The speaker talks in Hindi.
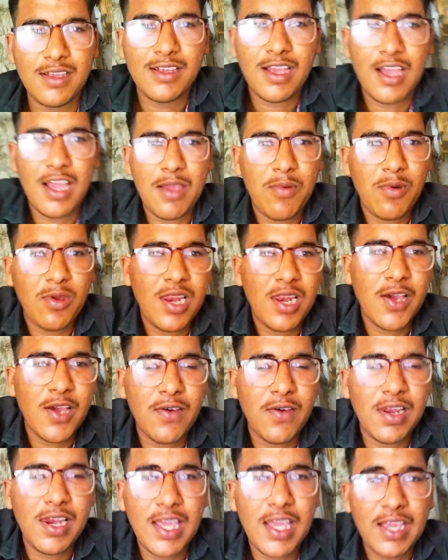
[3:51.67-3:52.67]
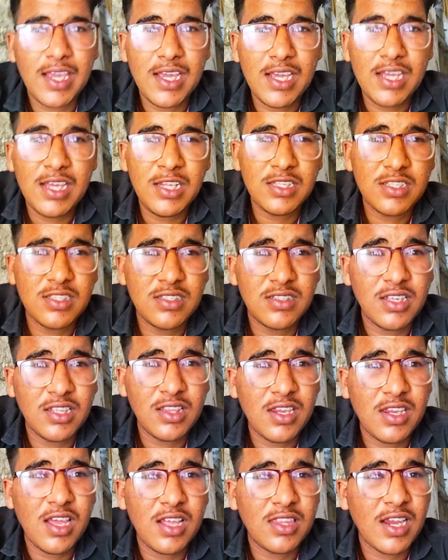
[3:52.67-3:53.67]
आईफोन 11 लेंगे
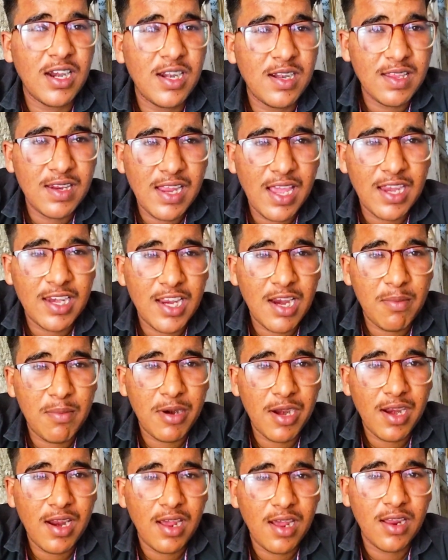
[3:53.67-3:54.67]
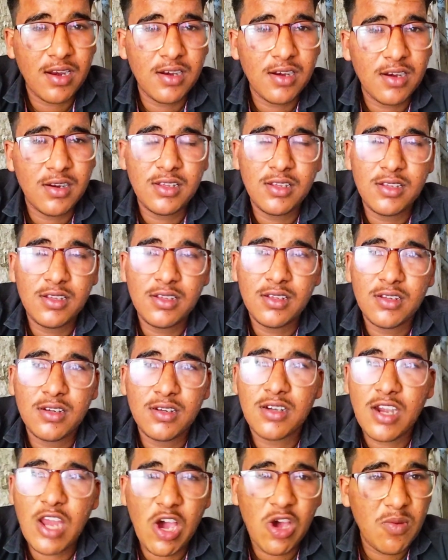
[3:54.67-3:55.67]
कितना थर्टी नाइन का पड़ रहा
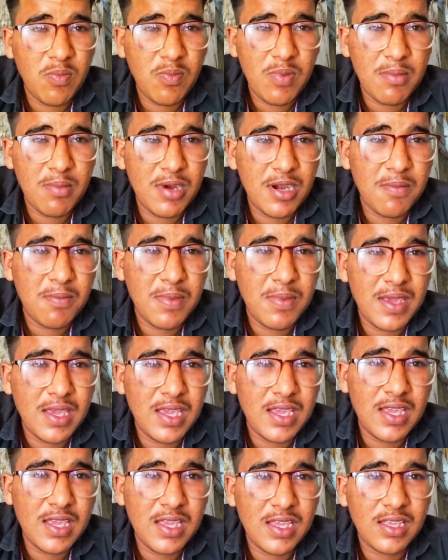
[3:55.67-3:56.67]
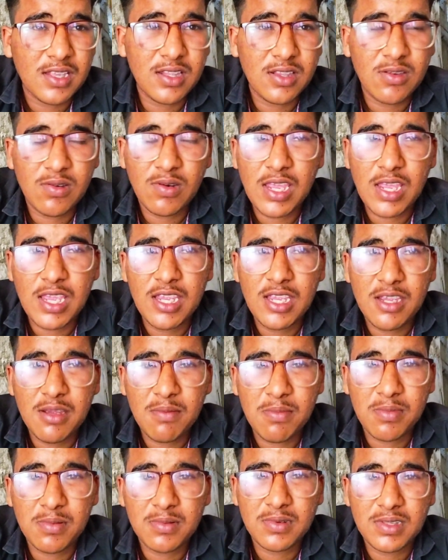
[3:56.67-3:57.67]
डाउन पेमेंट पे तो नहीं अब
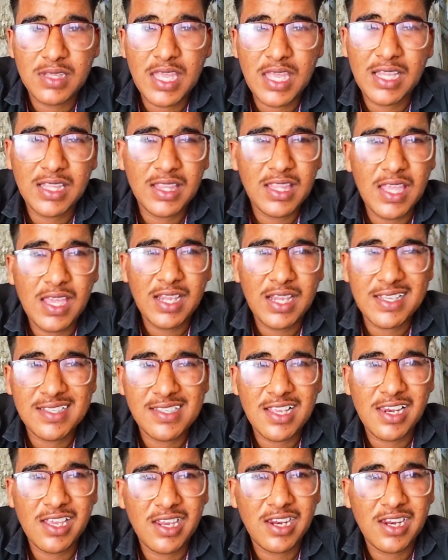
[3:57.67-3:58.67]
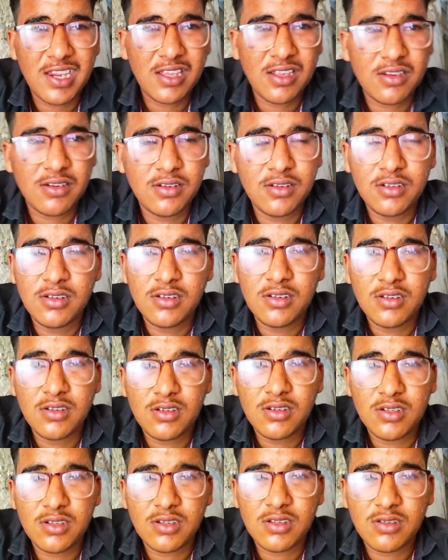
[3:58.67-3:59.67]
देखते हैं कैसे ले रहे
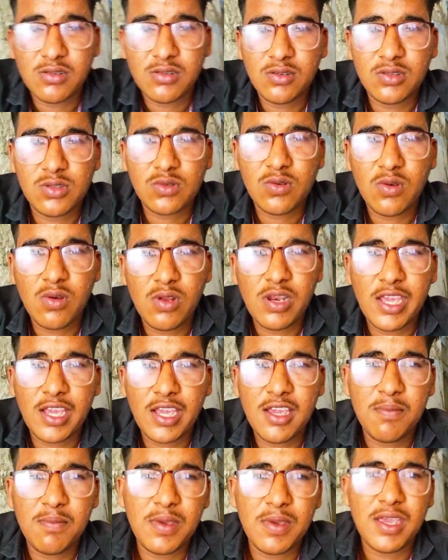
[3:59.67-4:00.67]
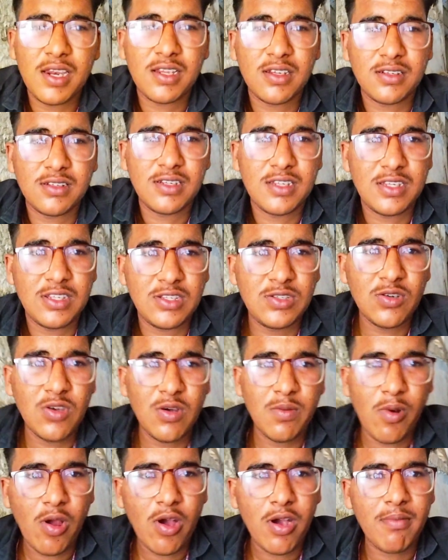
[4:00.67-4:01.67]
हैं उसको लेंगे फिर जो
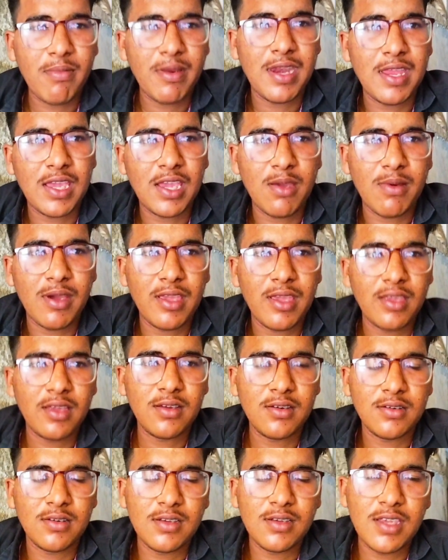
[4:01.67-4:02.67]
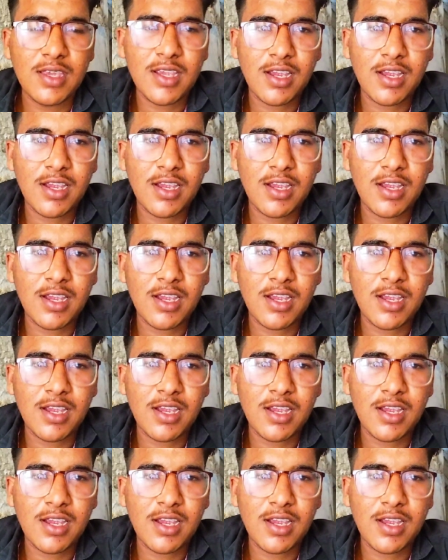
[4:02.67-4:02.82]
ब्लॉग बनाएंगे भाई एक